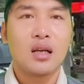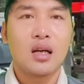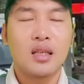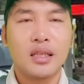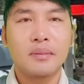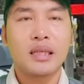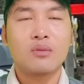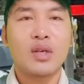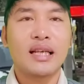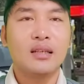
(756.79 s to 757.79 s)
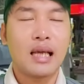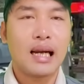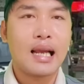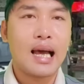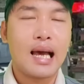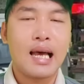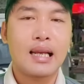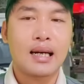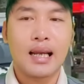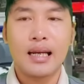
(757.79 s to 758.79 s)
à, nhưng mà thanh nguyên nghĩ rằng là
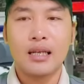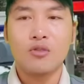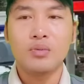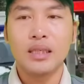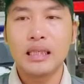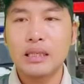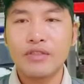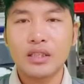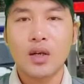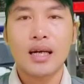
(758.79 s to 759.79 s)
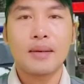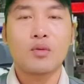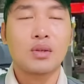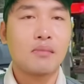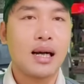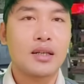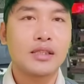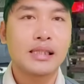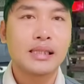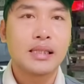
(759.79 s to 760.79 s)
lần này thì cũng như cái phiên tòa ngày 1 tháng 3 thôi